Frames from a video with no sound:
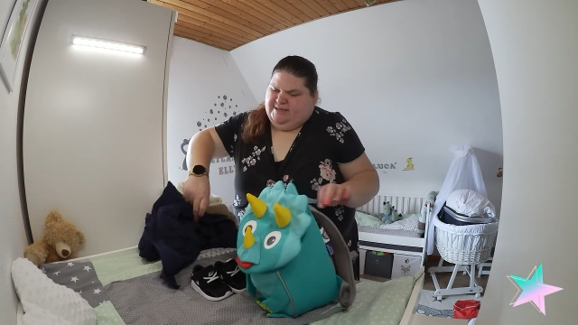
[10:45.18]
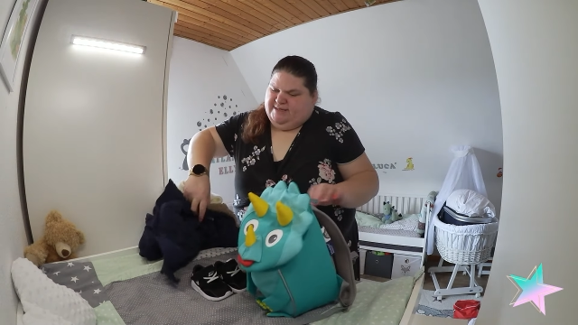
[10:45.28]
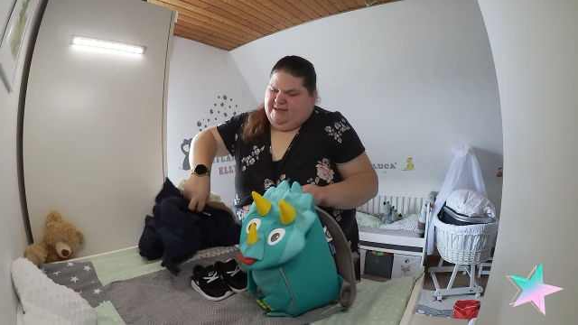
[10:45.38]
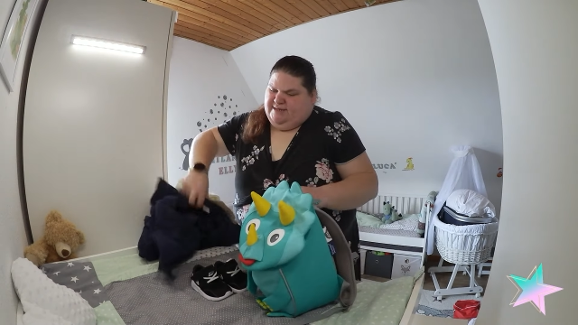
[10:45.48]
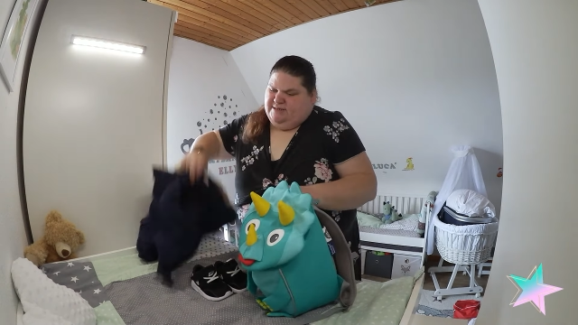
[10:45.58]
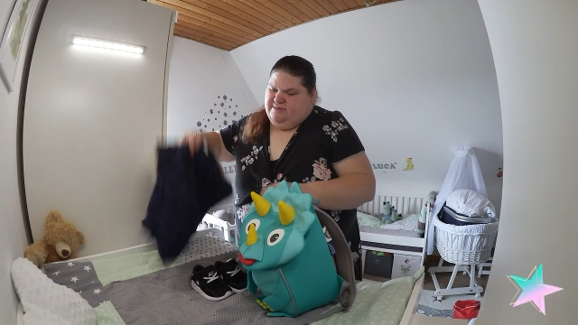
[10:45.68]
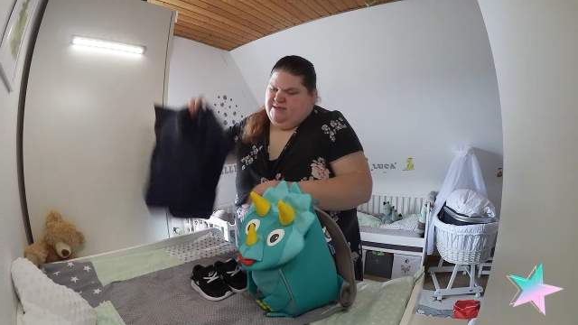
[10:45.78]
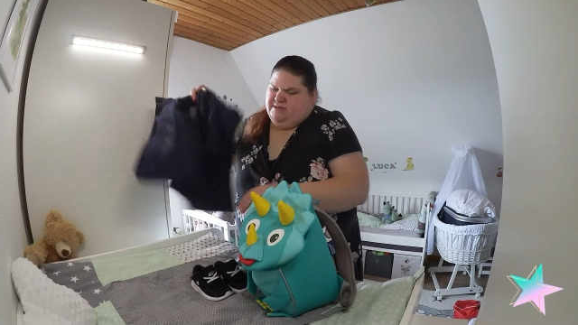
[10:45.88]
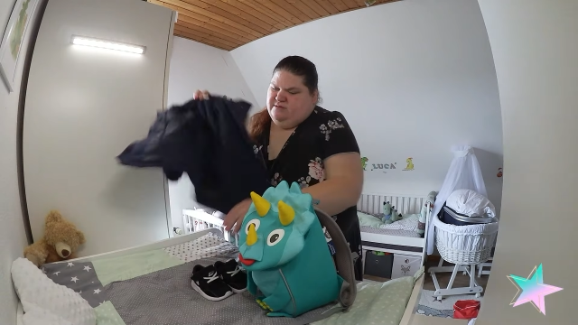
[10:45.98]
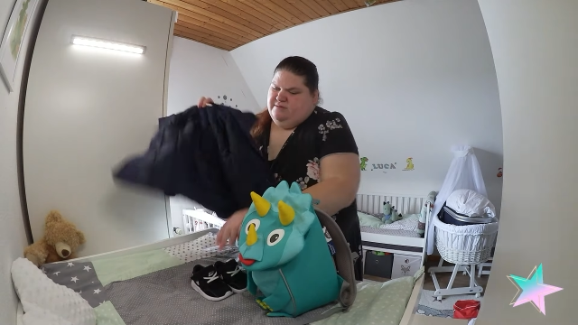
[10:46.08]
jetzt alles
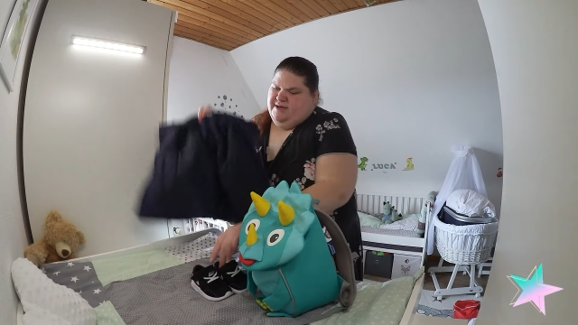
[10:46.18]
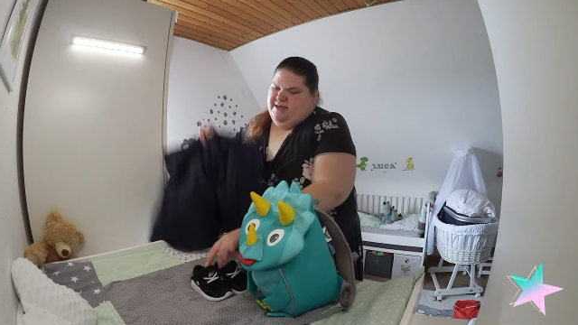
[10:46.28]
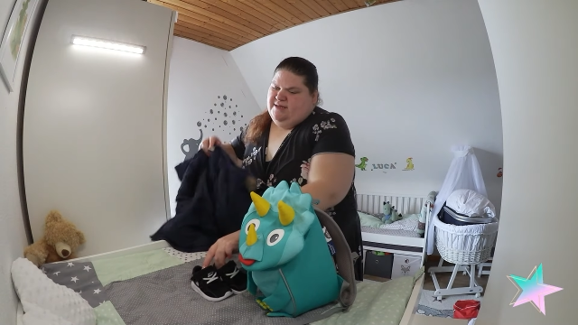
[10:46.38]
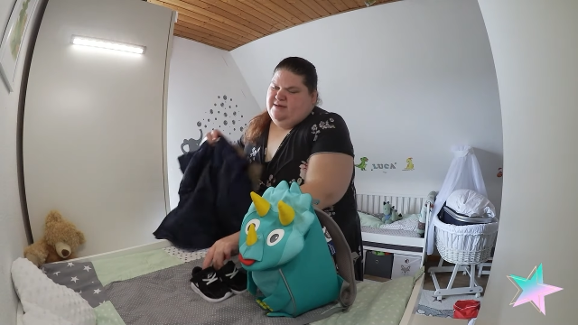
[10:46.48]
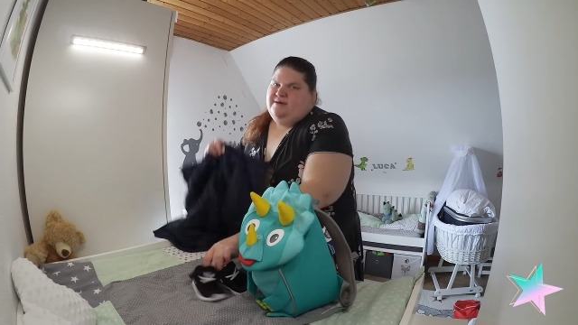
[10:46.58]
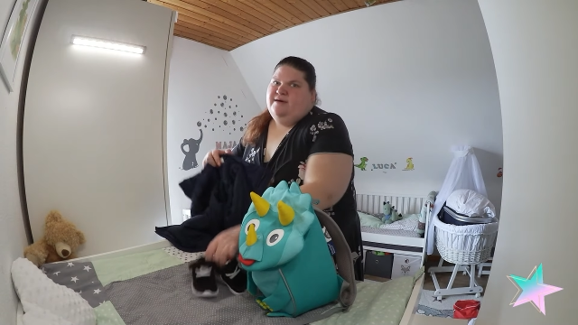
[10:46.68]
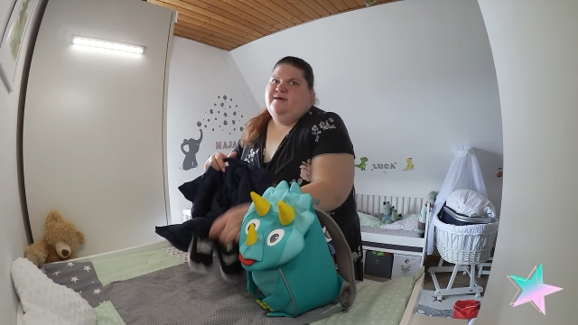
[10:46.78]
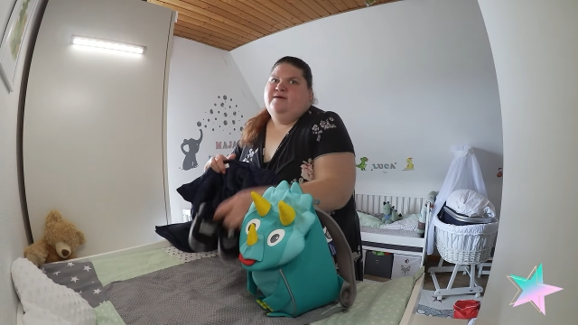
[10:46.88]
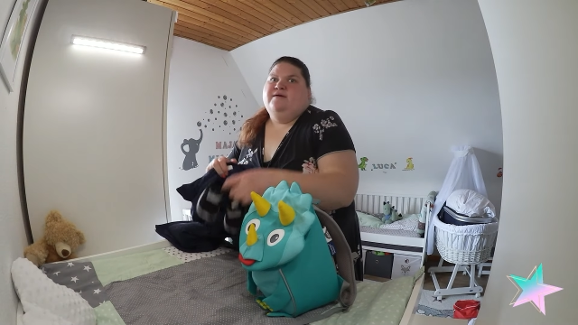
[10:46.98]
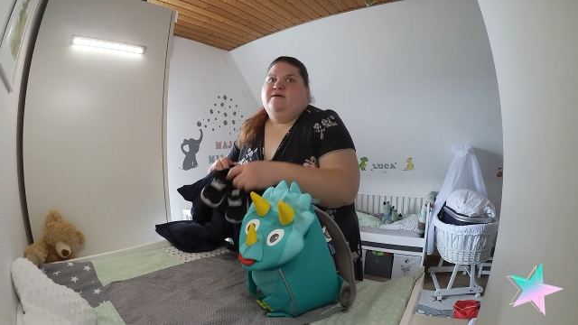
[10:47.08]
wieder so weit
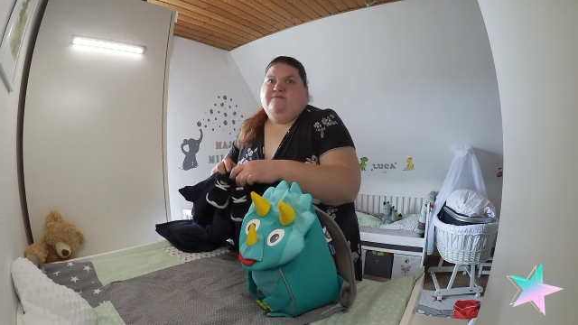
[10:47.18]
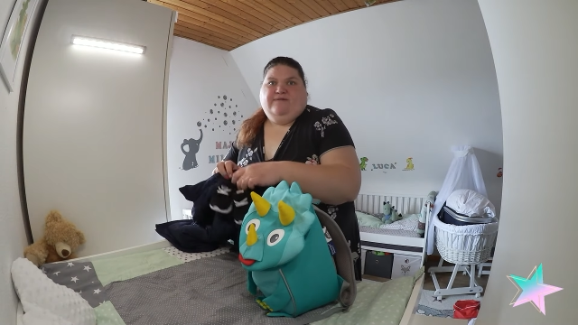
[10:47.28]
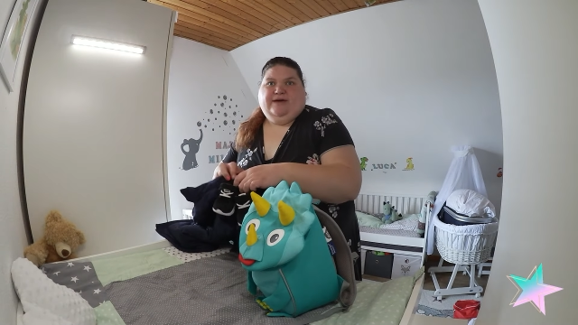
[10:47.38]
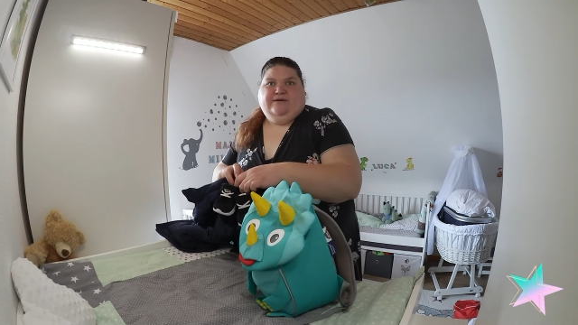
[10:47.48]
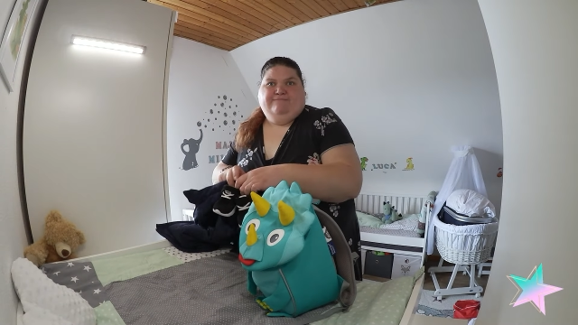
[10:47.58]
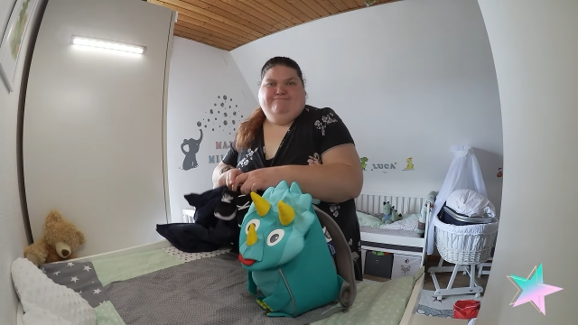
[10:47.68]
weg.